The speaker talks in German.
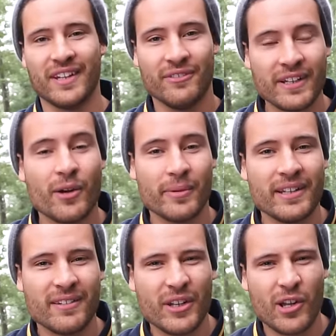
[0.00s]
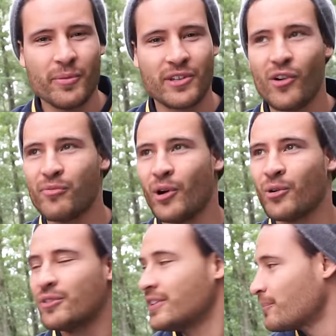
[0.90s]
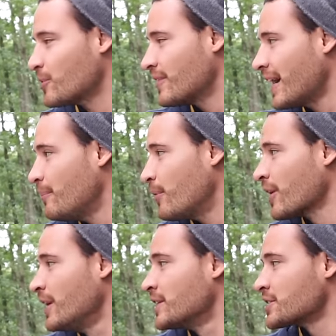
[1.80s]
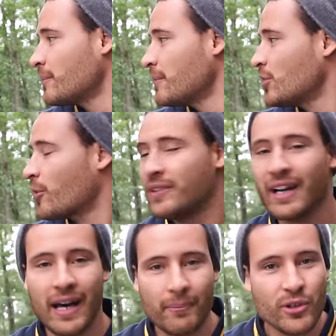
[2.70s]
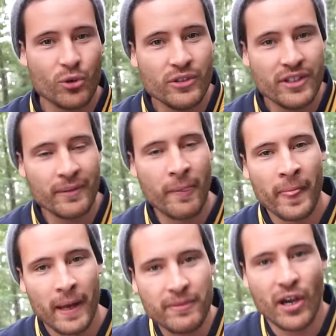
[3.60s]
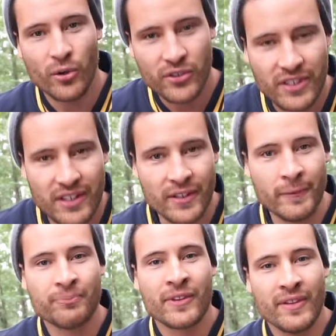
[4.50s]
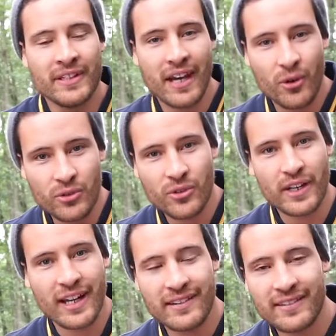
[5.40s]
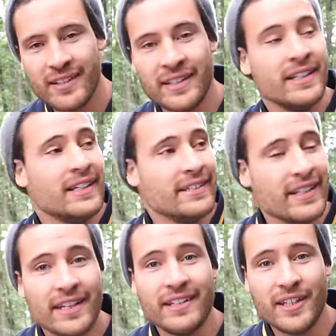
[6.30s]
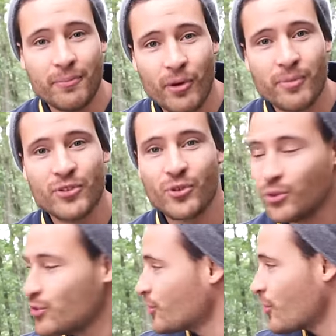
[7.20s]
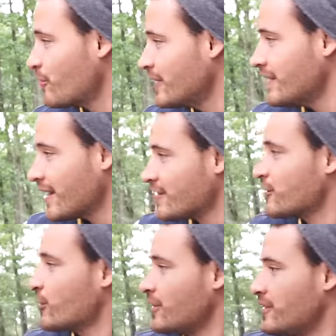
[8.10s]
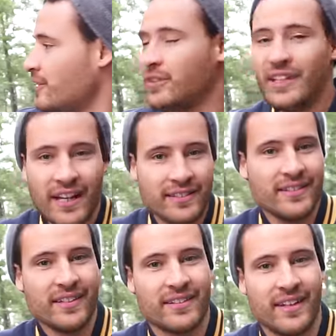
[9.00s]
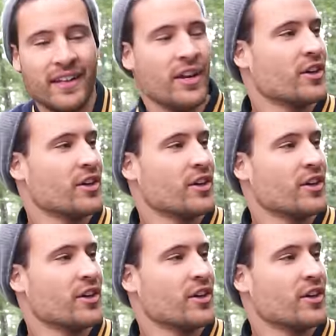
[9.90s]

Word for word: Ne? Ich glaube, ich, glaub, ich kaufe mir auch einen Hund. Ich habe total Bock. Schreibt mir in die Kommentare, habt ihr Hunde? Habt ihr Haustiere? Wenn ja, Hund oder Katze? Ich hätte richtig Bock, mir so einen Hund zu kaufen. Wenn ich die ganzen Leute sehe, wie nice ist das denn?